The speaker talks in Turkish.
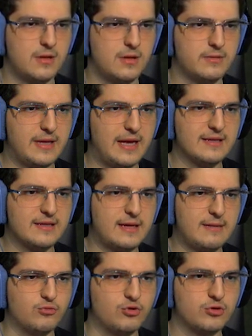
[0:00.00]
Nerede
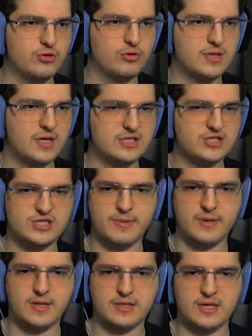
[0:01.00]
lan bu? Taş
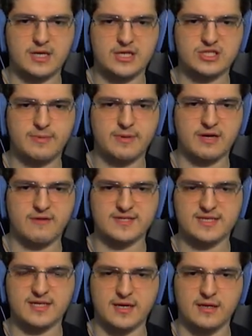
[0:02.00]
çapa, taş çapa
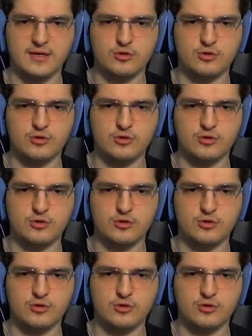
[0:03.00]
kafası he.